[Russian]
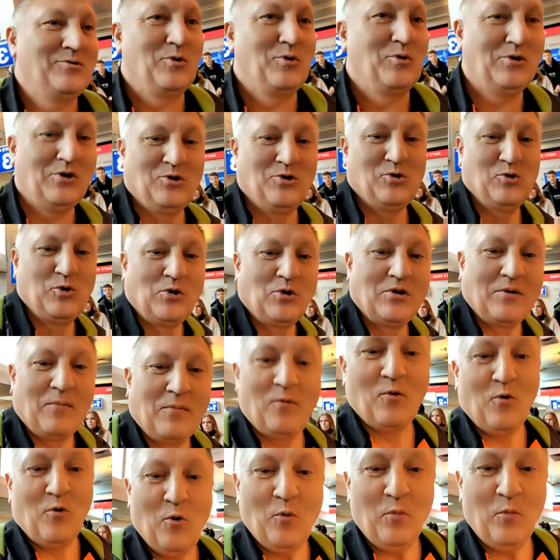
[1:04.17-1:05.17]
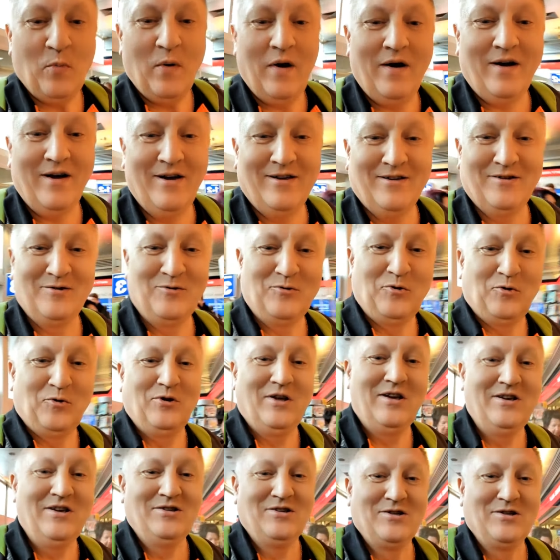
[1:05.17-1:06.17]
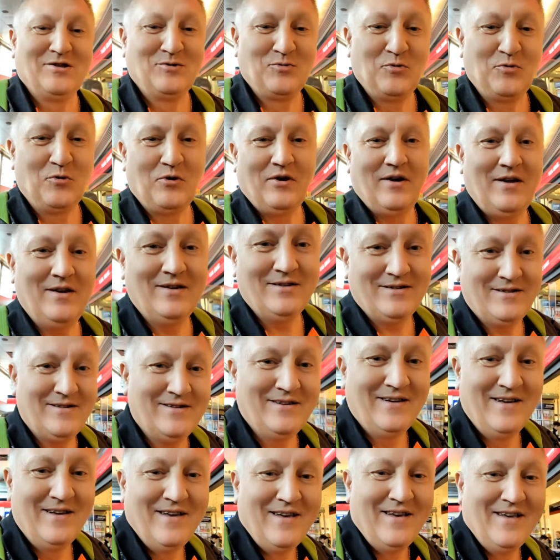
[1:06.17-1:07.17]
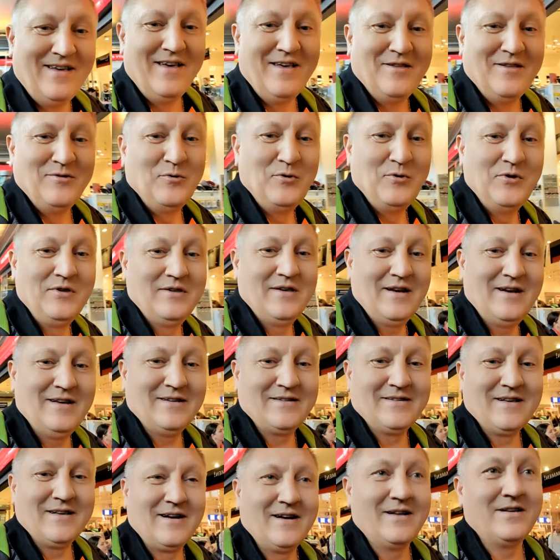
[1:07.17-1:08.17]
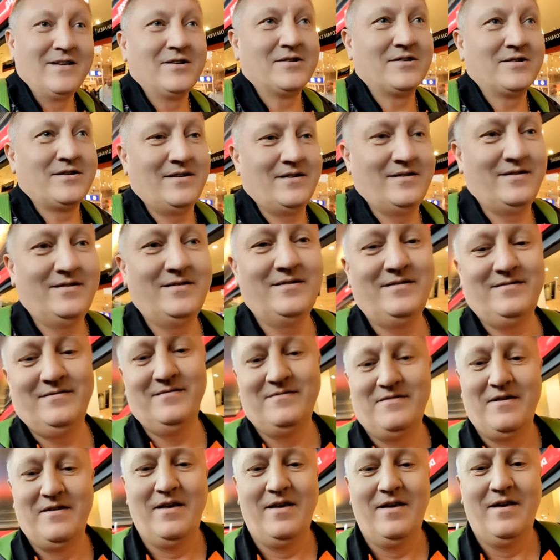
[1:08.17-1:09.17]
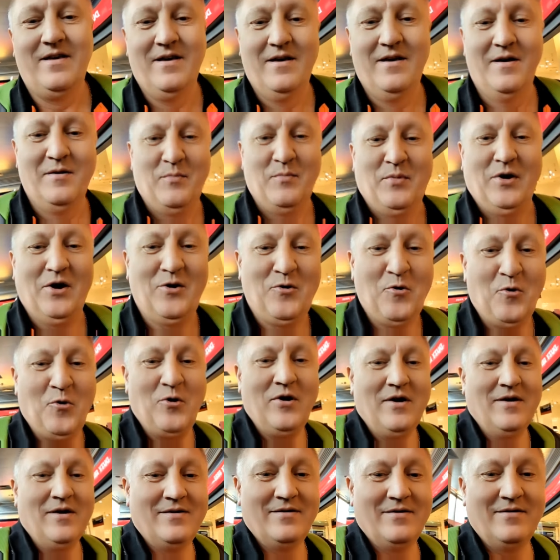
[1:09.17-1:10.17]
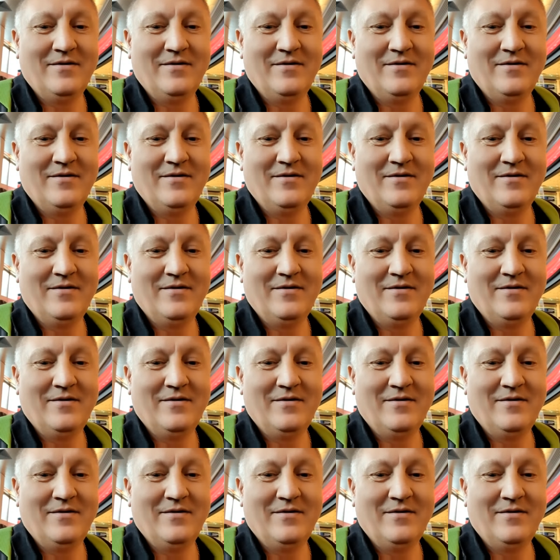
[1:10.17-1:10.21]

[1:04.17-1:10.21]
кто-то что-то покупает, кто-то ищет свой рейс. Ну, интересно, конечно. Прикольно.